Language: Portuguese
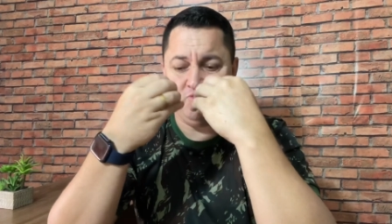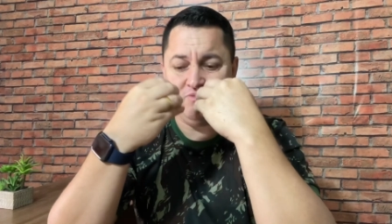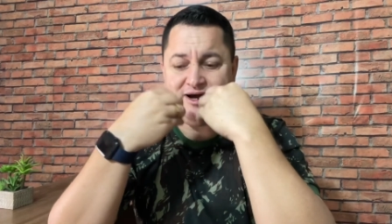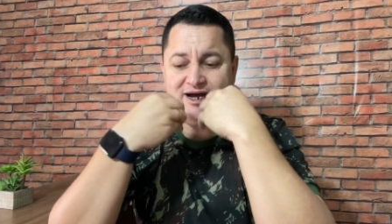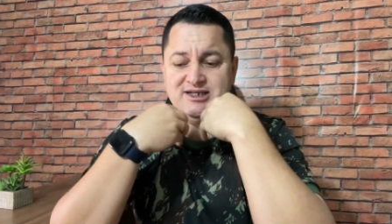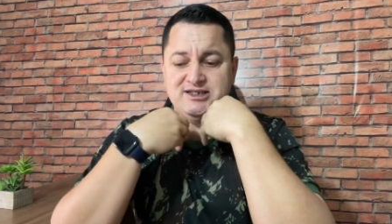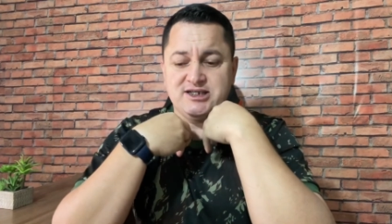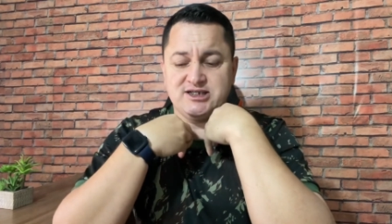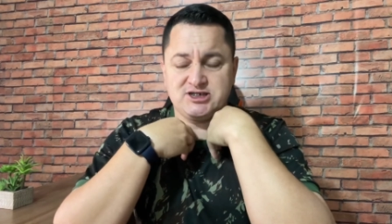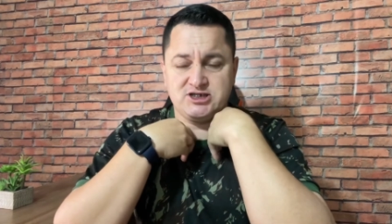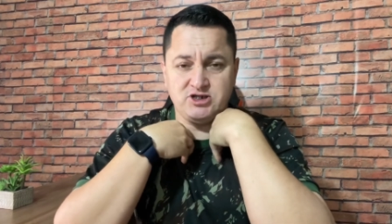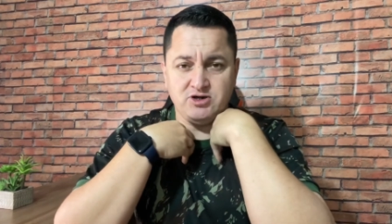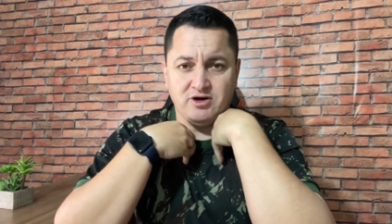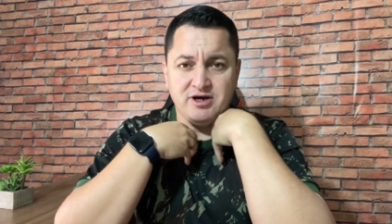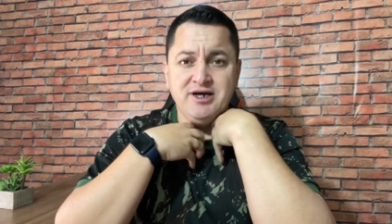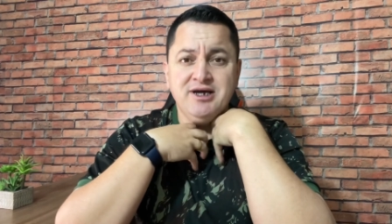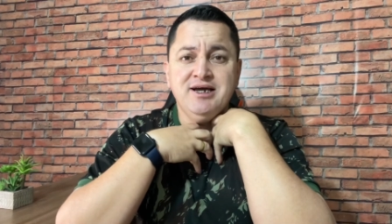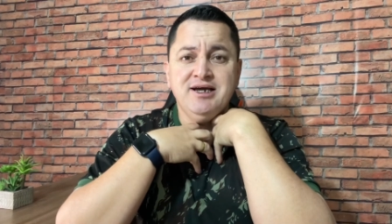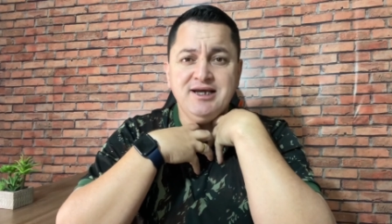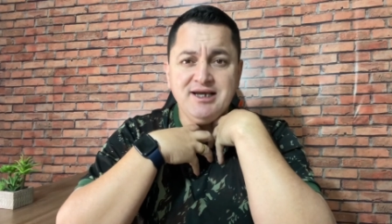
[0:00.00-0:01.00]
Mas assim, ó,
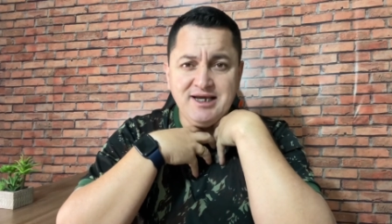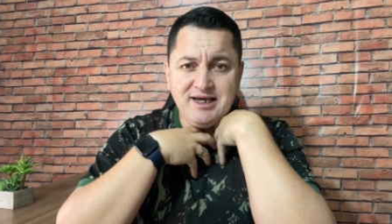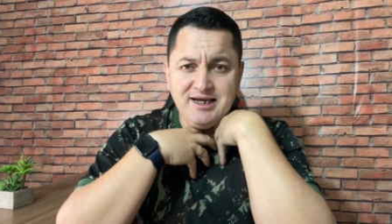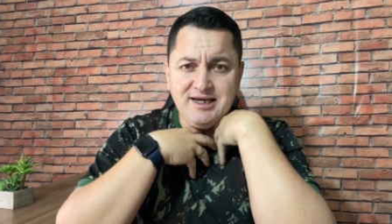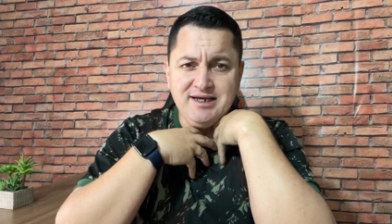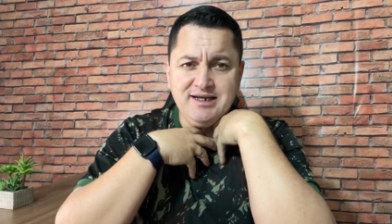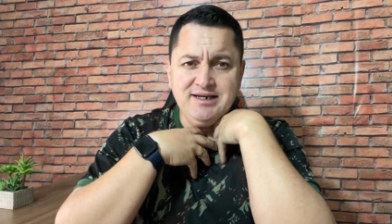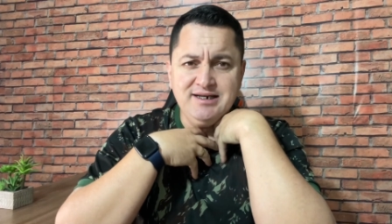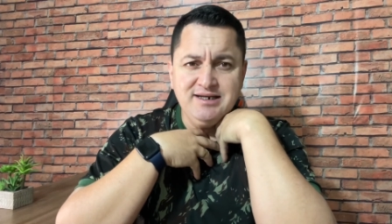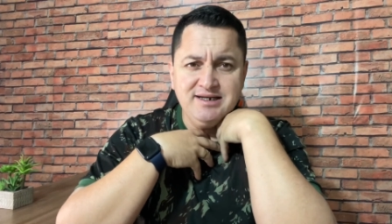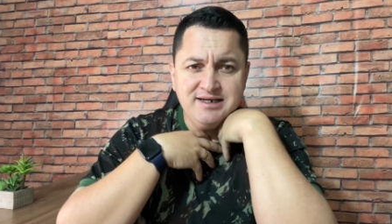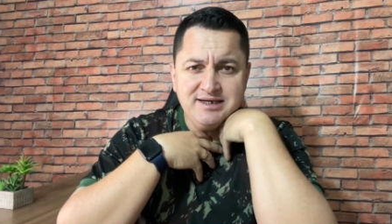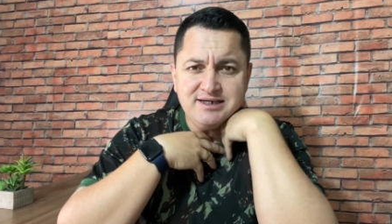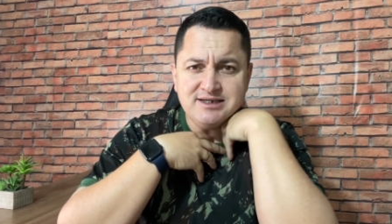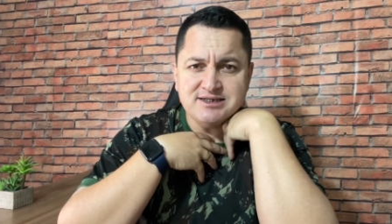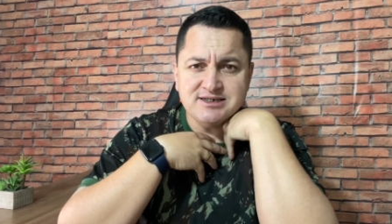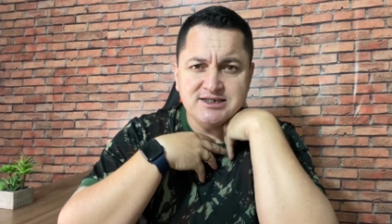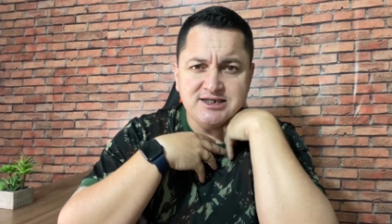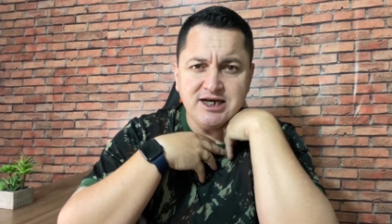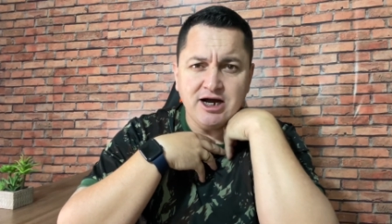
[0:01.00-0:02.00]

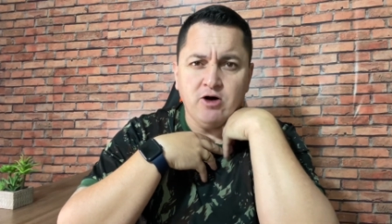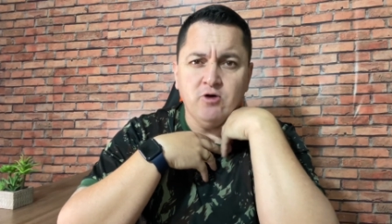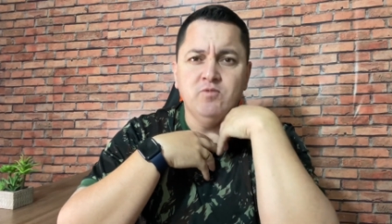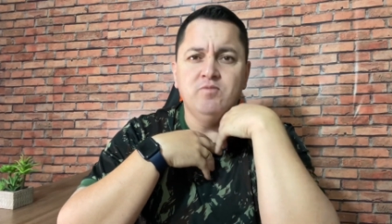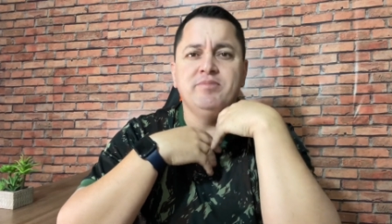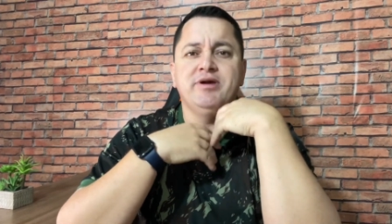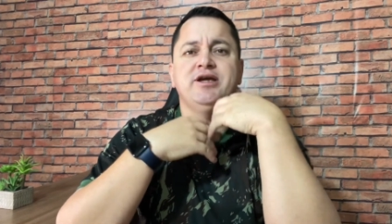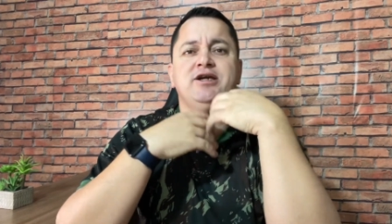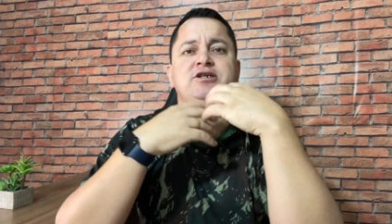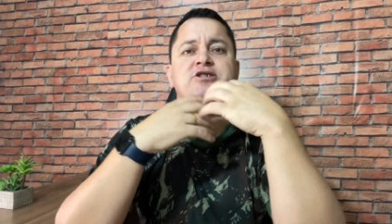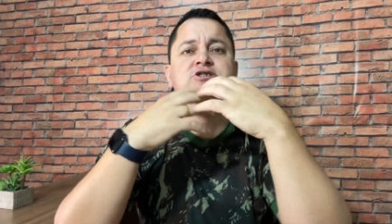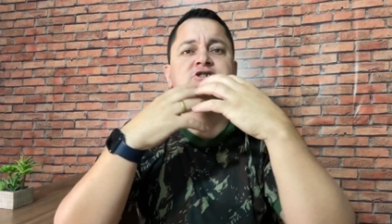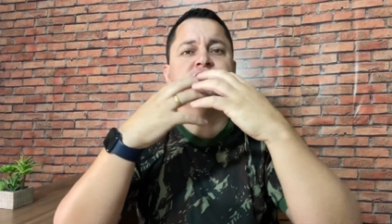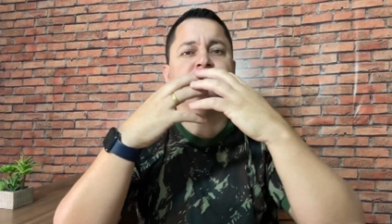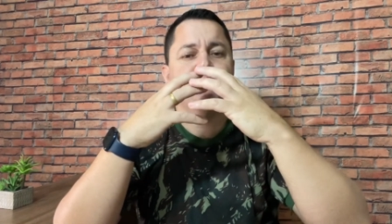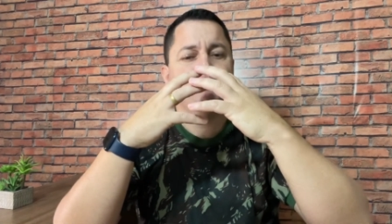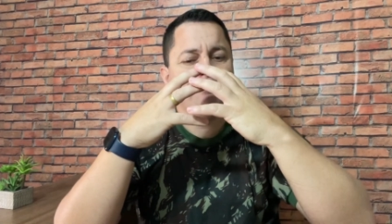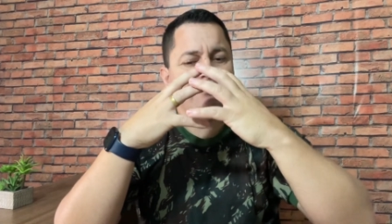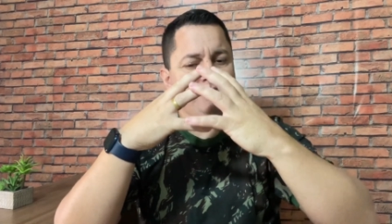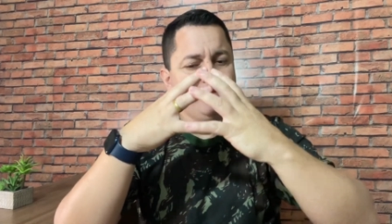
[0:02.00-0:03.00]

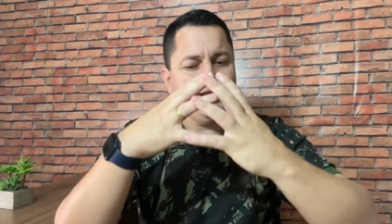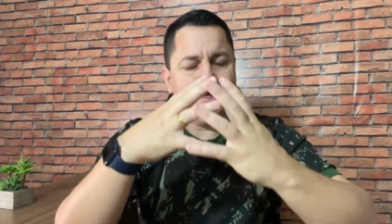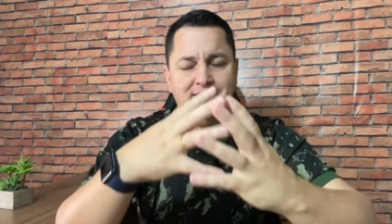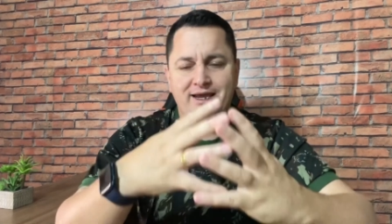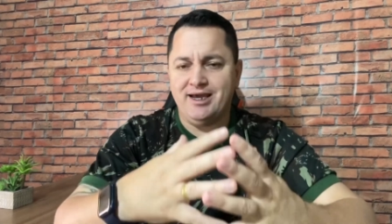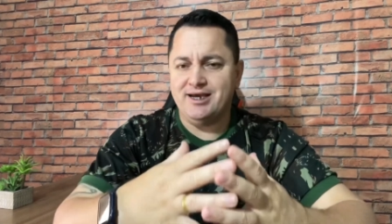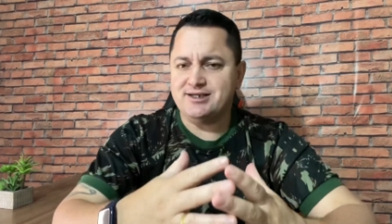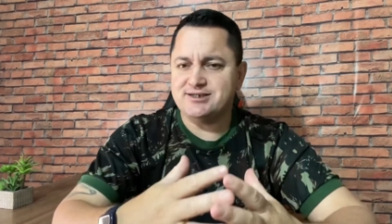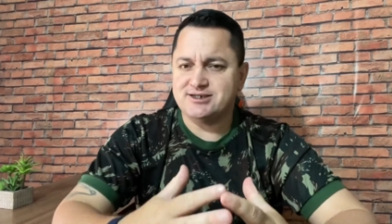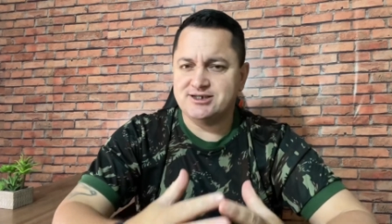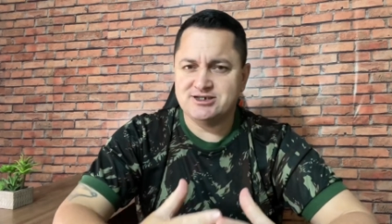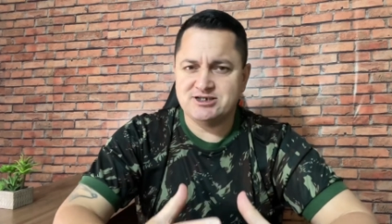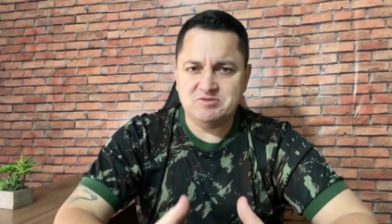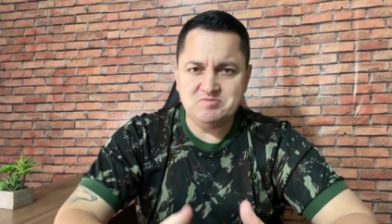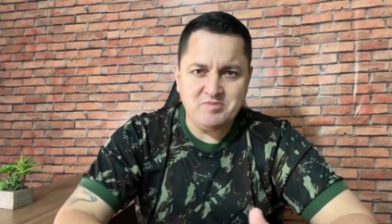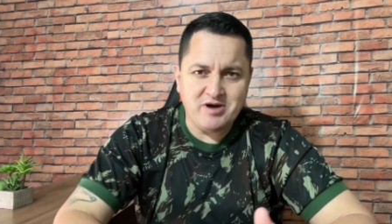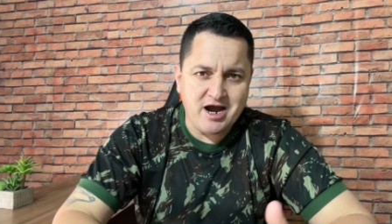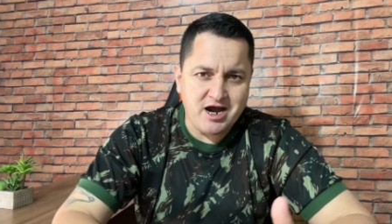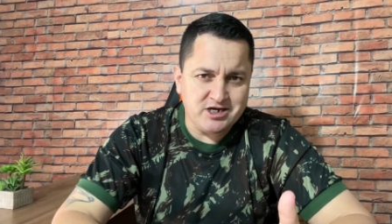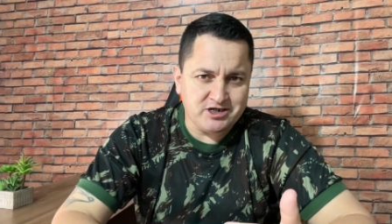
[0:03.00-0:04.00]
inicialmente essas
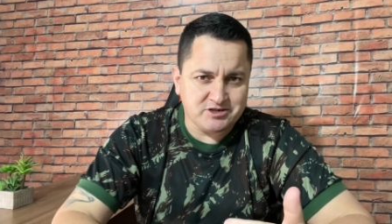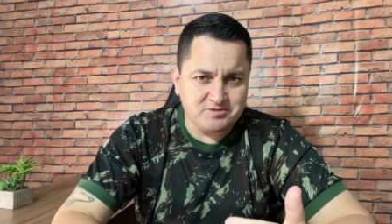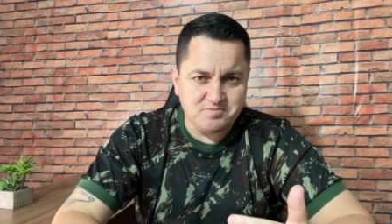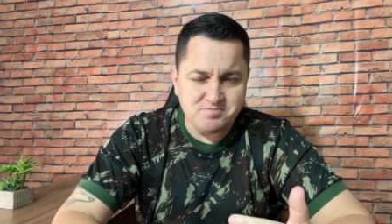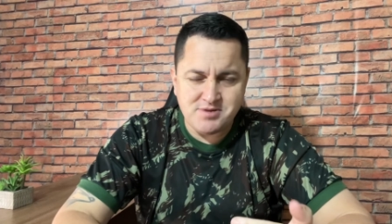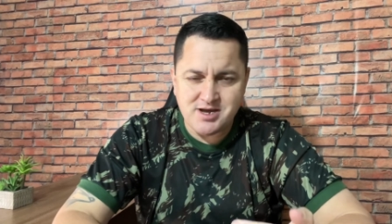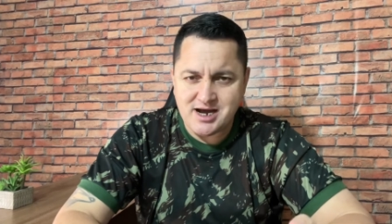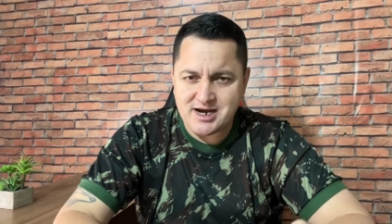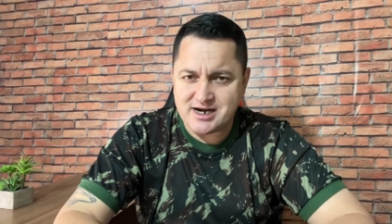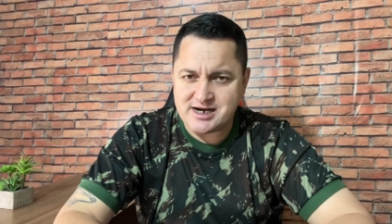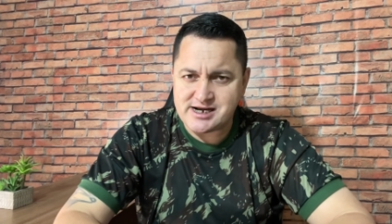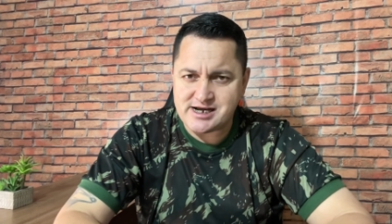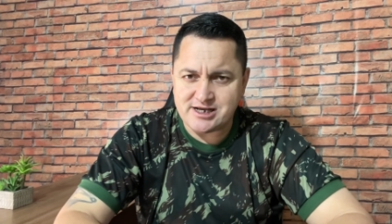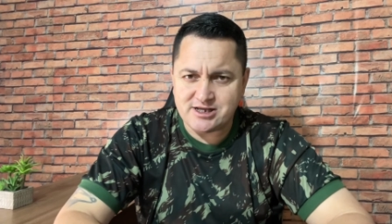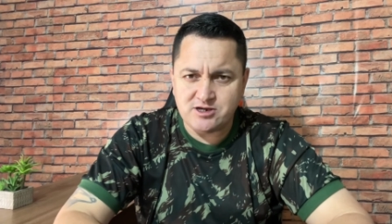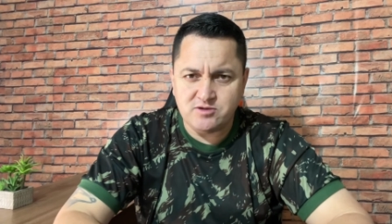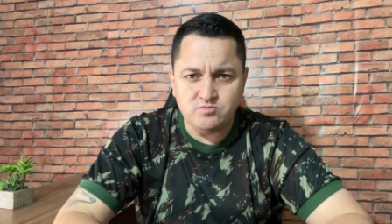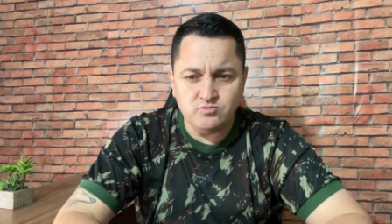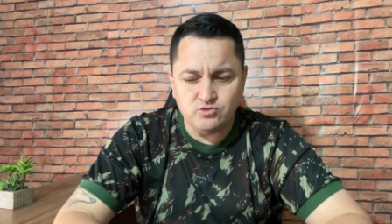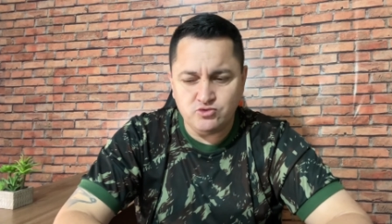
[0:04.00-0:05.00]
imagens me
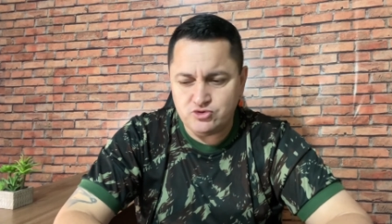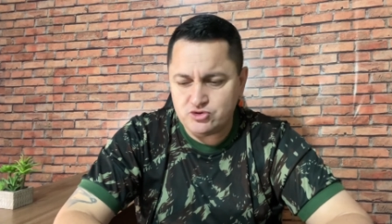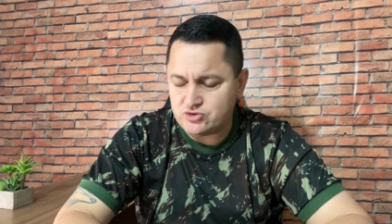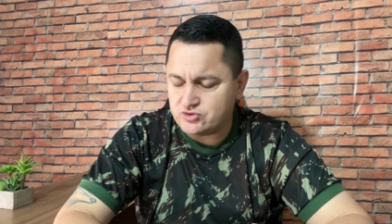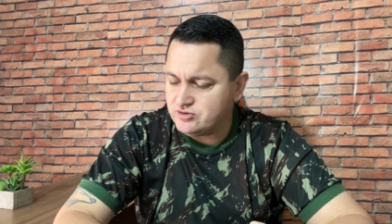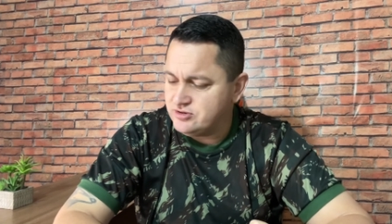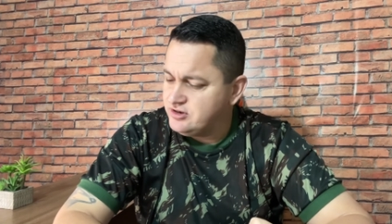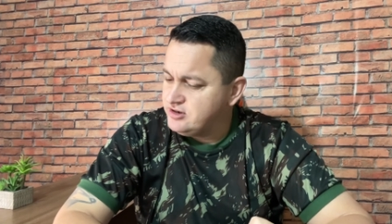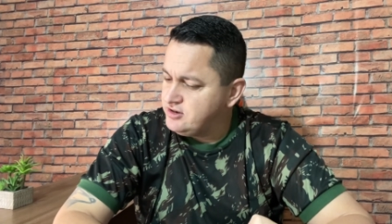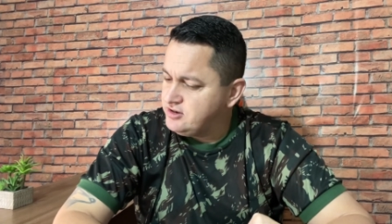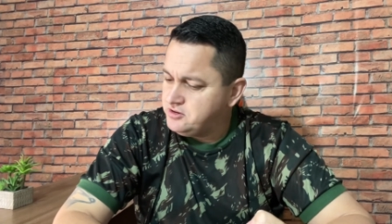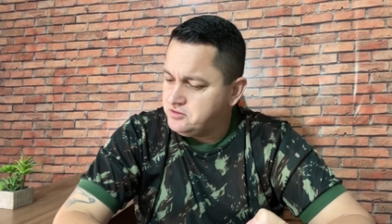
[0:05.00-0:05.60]
agradam muito.